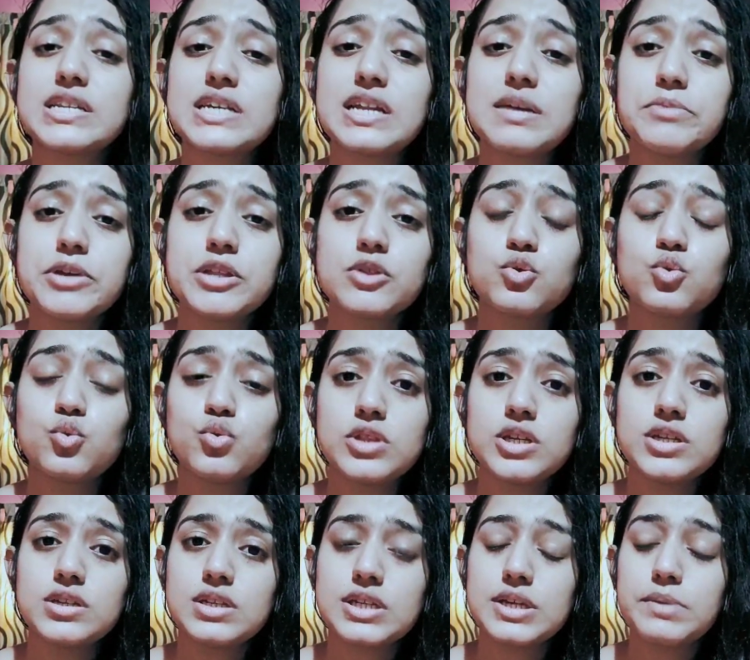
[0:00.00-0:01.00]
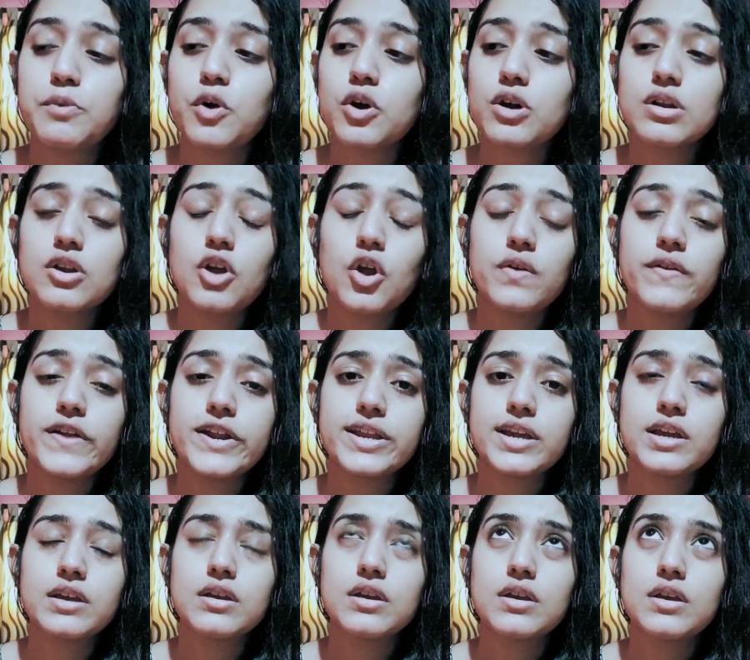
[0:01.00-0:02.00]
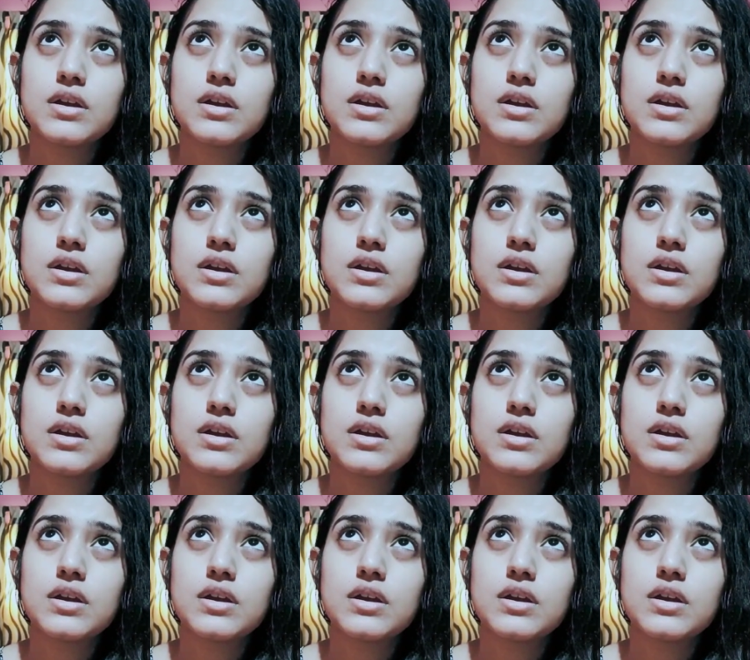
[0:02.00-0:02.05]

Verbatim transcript: এটার আমি দু তিনটে বটল অলরেডি